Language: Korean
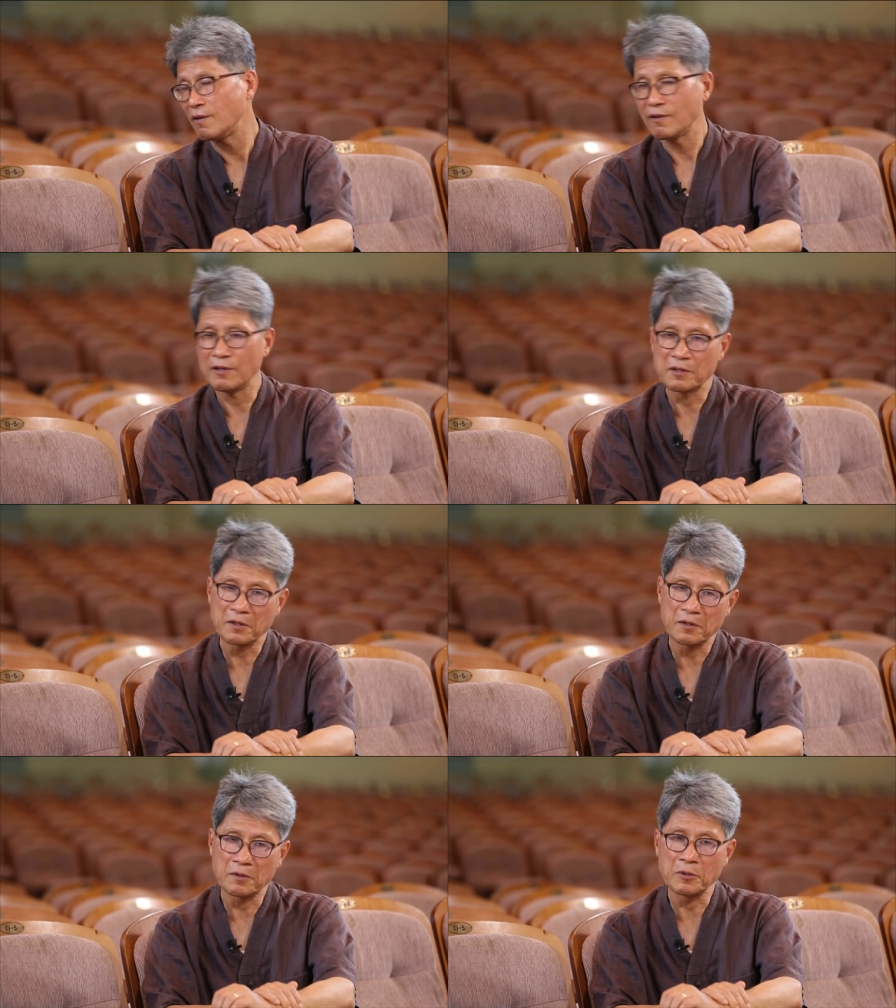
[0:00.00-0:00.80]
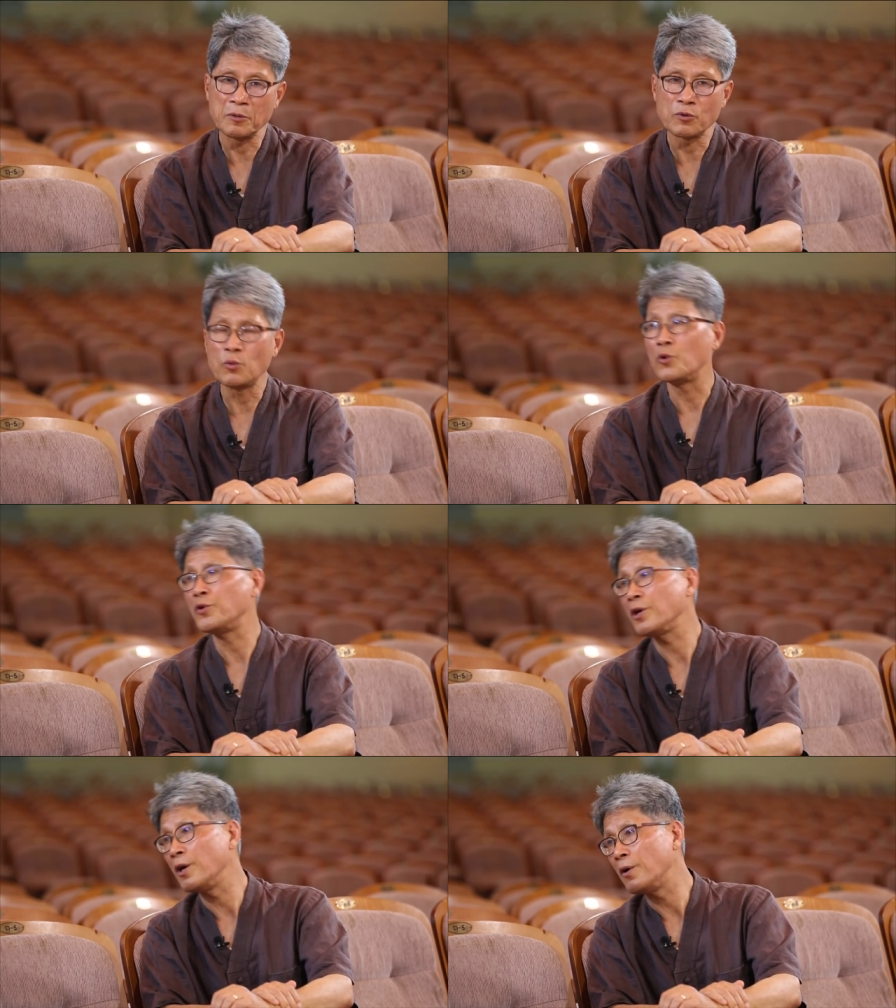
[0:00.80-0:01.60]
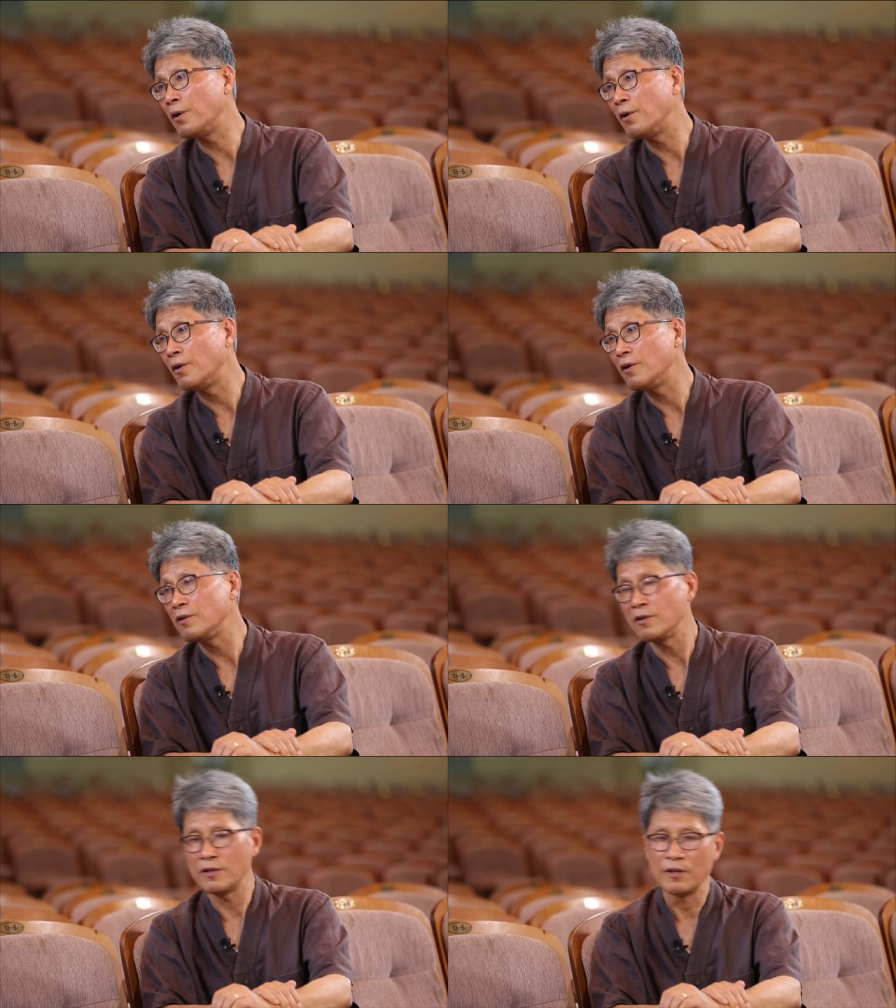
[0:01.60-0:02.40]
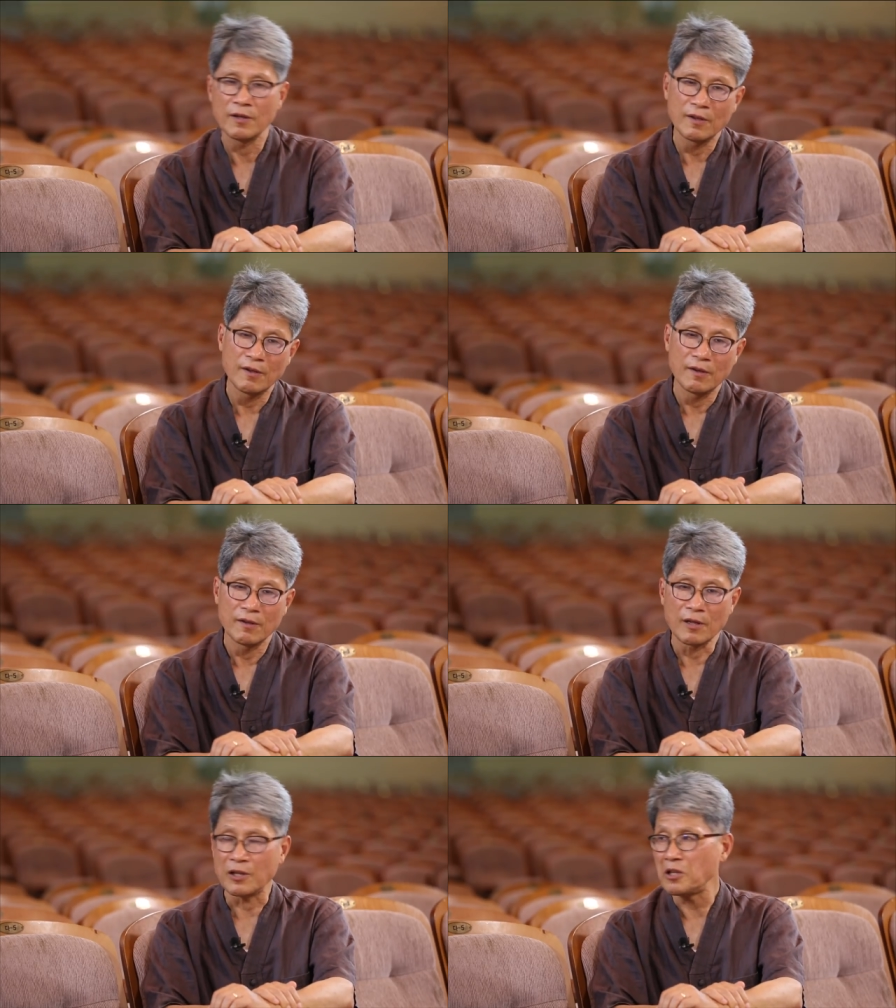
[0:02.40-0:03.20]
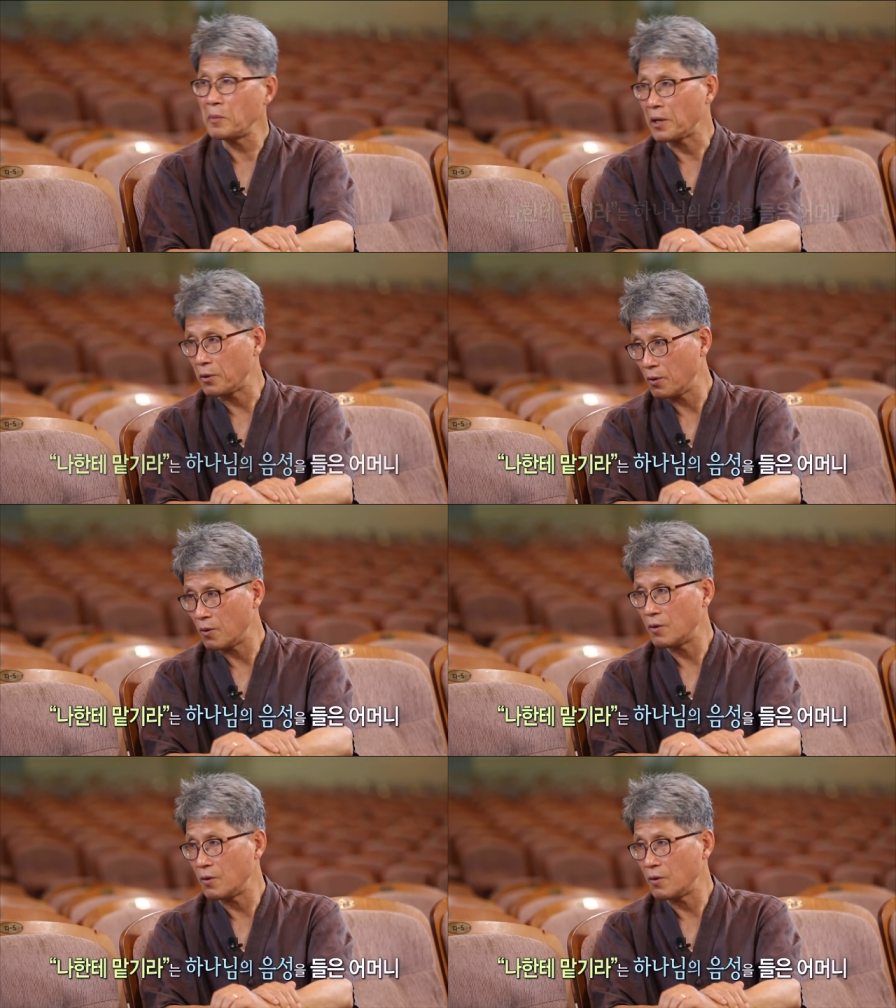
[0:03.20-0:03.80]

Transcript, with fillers: 그래서 어머님 그럼 어떻게 해요? 그랬더니 나한테 맡겨.